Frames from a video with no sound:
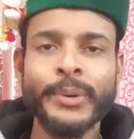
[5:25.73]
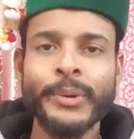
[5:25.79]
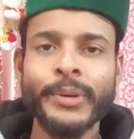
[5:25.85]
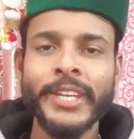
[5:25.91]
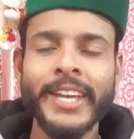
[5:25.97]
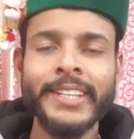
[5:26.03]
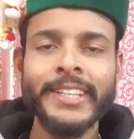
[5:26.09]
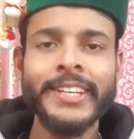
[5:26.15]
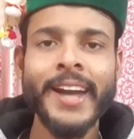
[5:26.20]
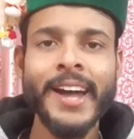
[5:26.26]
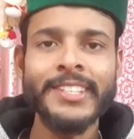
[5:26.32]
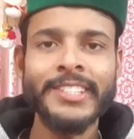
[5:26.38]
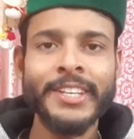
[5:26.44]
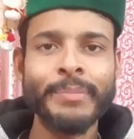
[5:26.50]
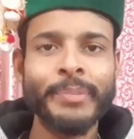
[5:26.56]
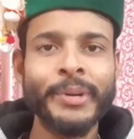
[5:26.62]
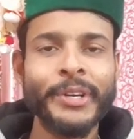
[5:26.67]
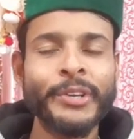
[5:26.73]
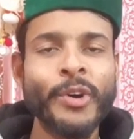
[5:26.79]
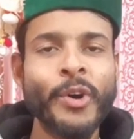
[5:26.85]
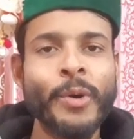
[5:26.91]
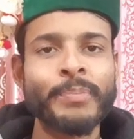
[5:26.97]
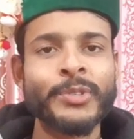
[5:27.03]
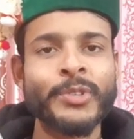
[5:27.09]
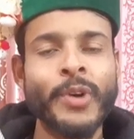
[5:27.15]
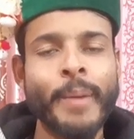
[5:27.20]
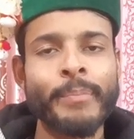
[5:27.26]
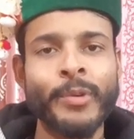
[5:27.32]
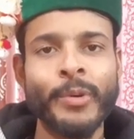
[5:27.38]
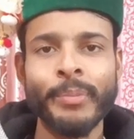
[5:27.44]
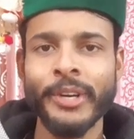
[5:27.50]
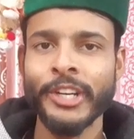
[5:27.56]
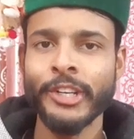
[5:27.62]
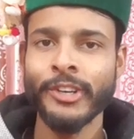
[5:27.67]
तो ये थी आज की वीडियो होप सो
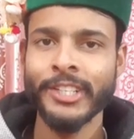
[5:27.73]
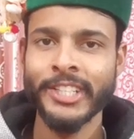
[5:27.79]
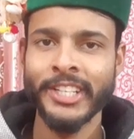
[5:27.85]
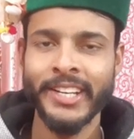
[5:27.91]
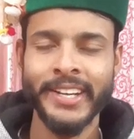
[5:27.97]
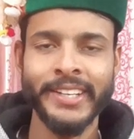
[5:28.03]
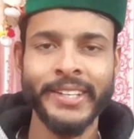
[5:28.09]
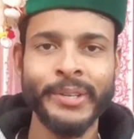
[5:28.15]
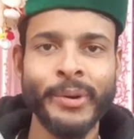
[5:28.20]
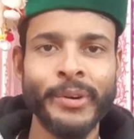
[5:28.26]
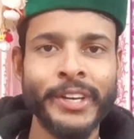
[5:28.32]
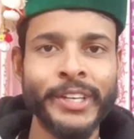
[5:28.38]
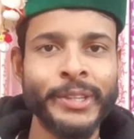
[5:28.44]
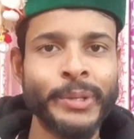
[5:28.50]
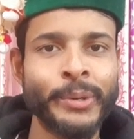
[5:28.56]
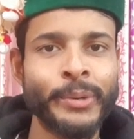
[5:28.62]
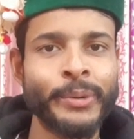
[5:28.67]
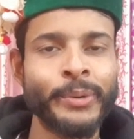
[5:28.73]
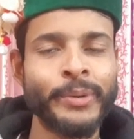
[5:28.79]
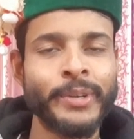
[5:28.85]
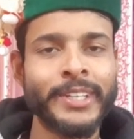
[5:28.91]
आपको वीडियो अच्छी लगी होगी तो